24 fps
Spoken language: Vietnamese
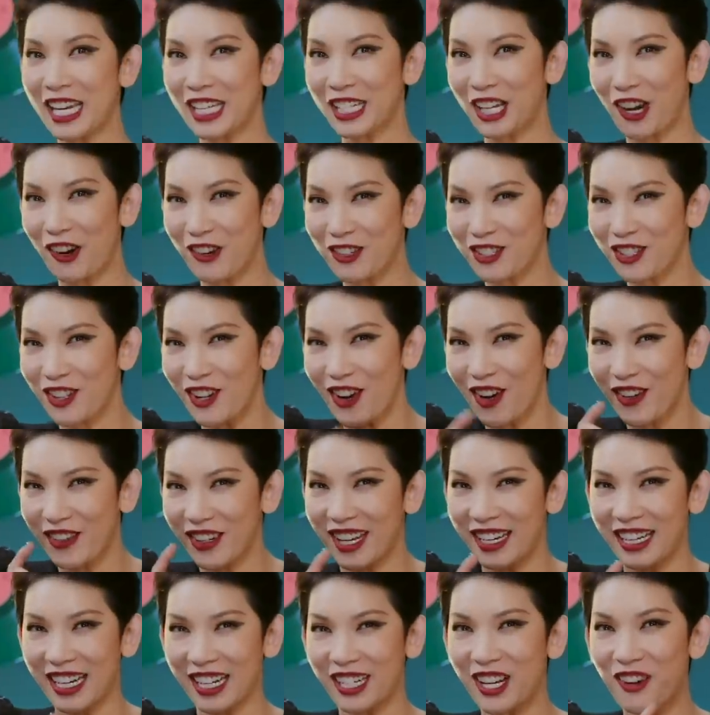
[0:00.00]
cái câu
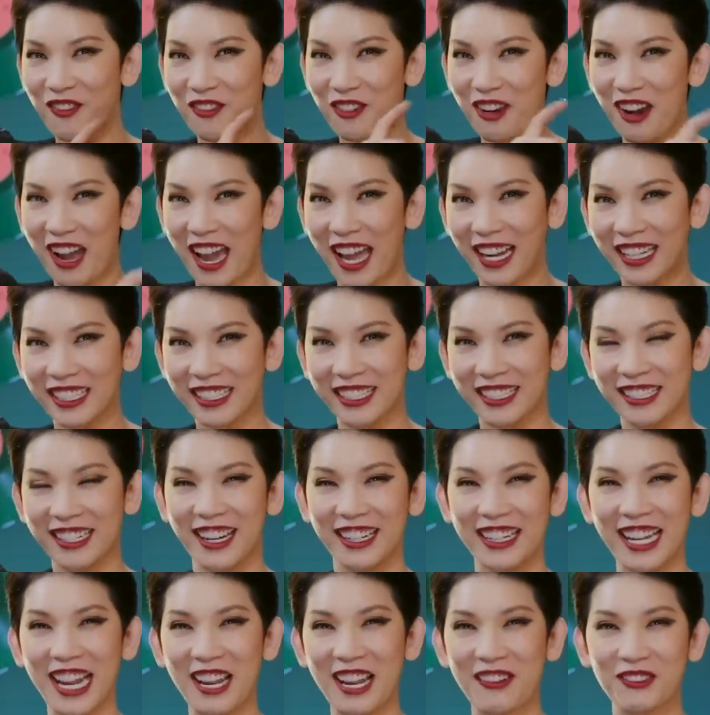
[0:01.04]
slogan là không có anh thì
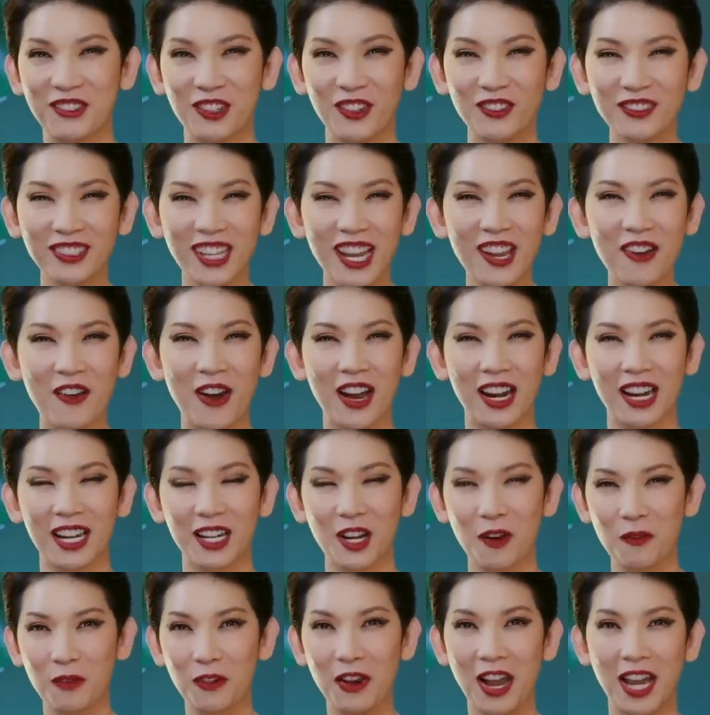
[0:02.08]
đời em cũng thế, hoặc là
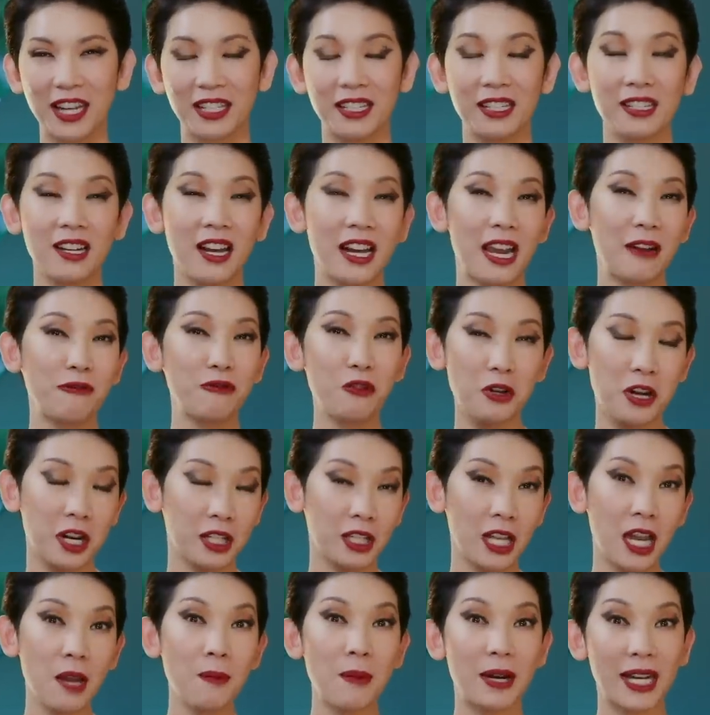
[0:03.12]
không có anh thì đời em vui hơn
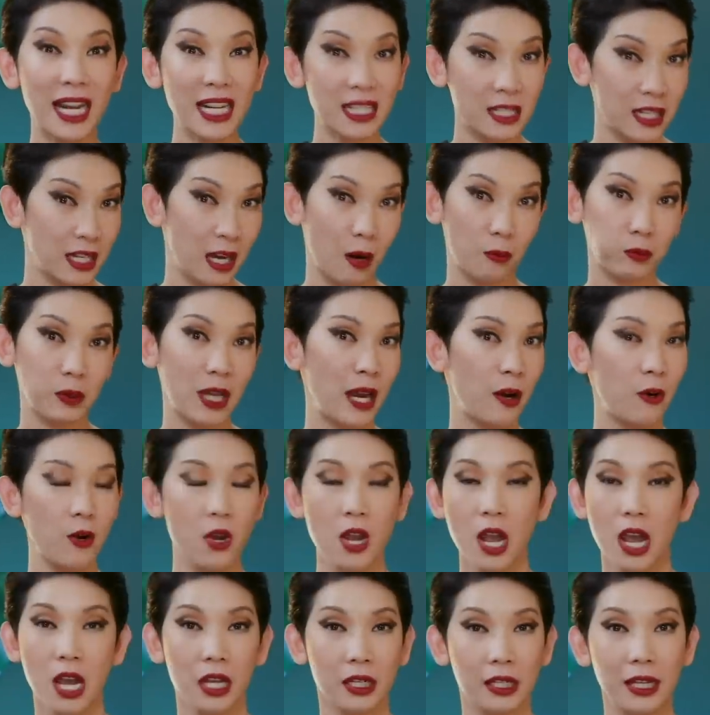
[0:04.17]
thế mà các chị học theo.
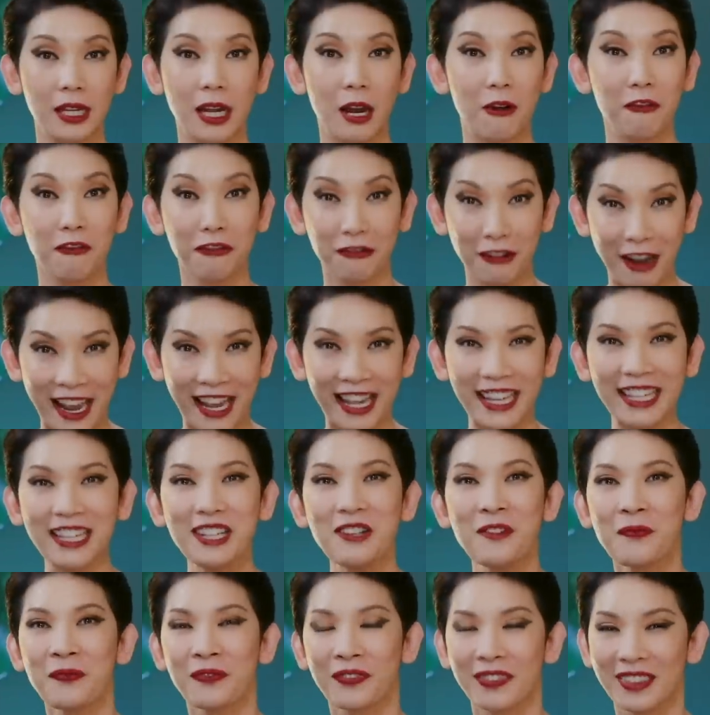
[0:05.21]
Thì không phải.
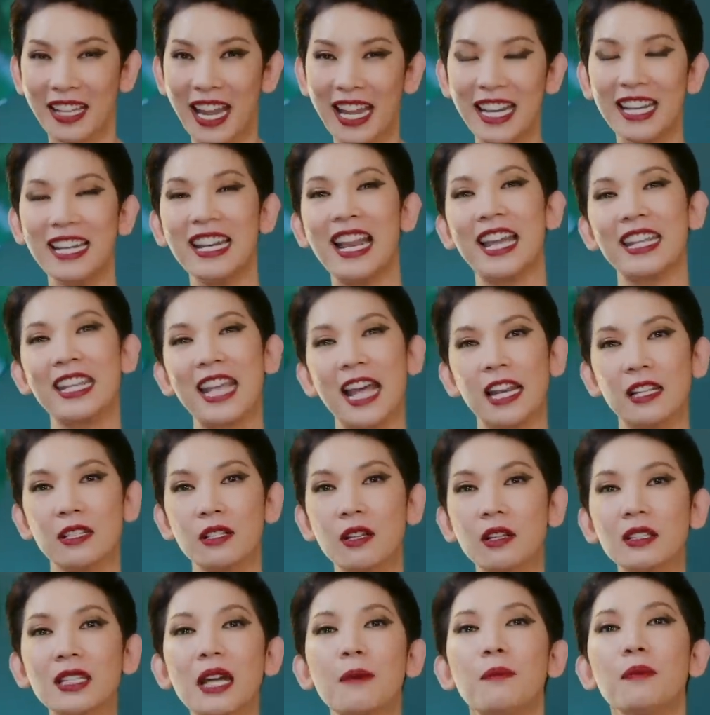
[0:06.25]
Đây là dành
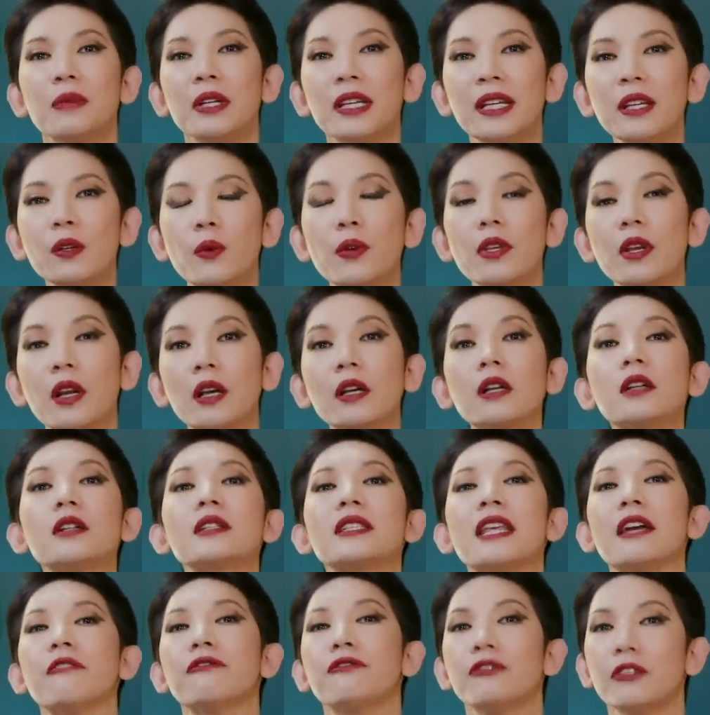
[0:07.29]
cho tâm lý của những người
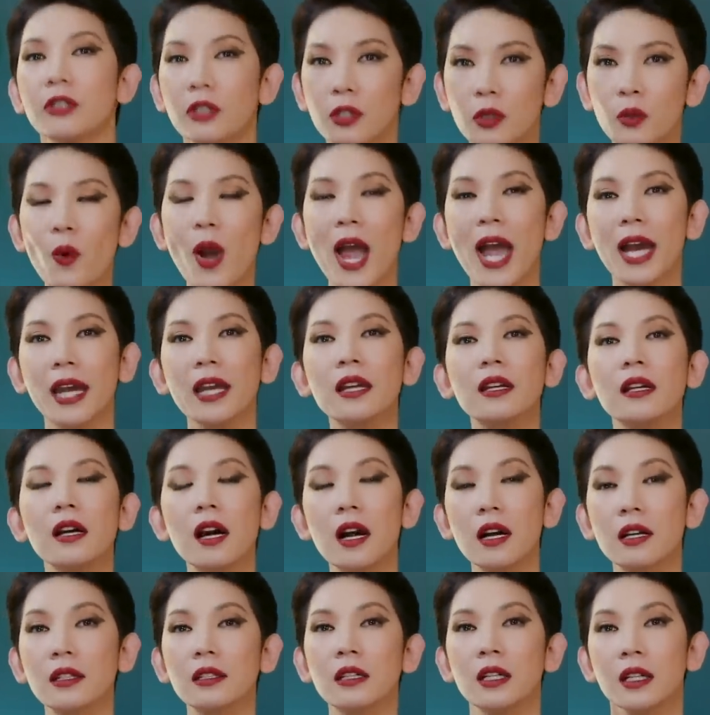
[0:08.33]
sẽ vượt qua cái
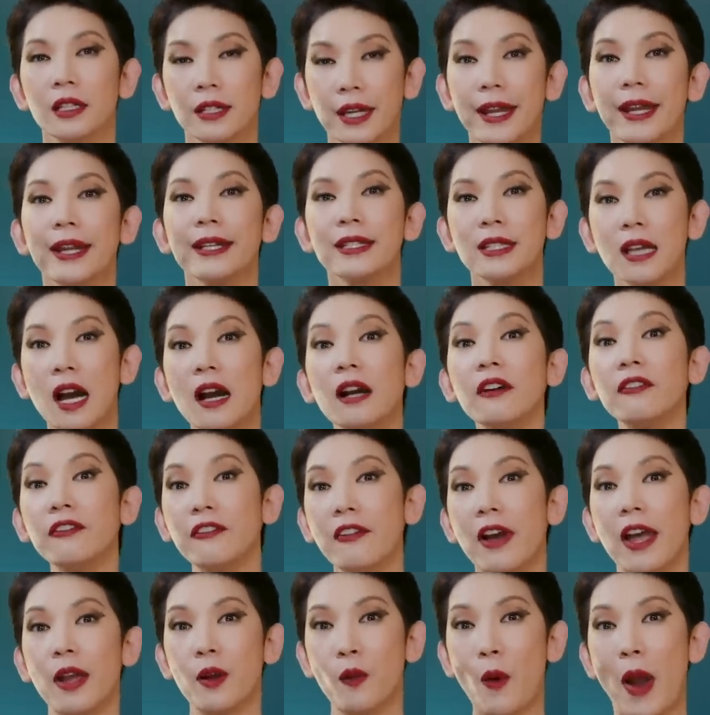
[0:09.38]
cơn địa chấn
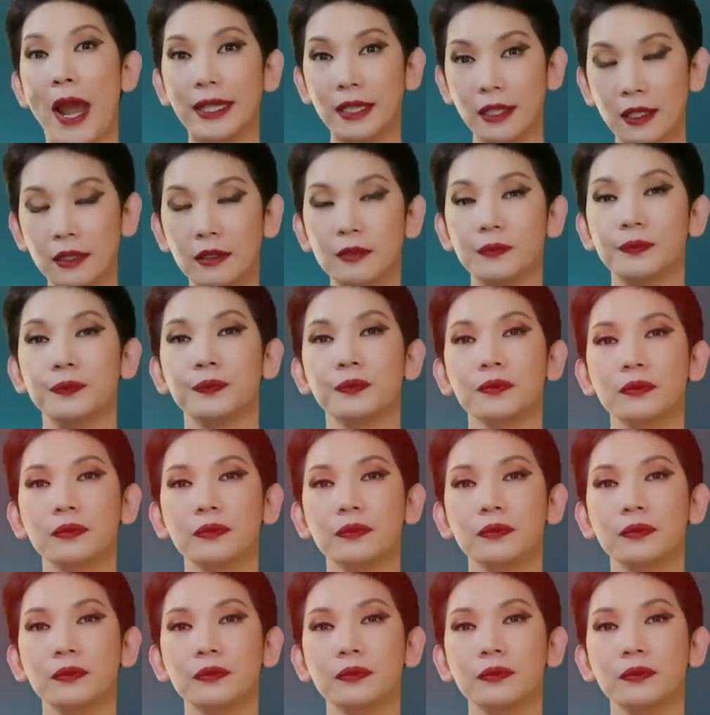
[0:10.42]
về ngoại tình.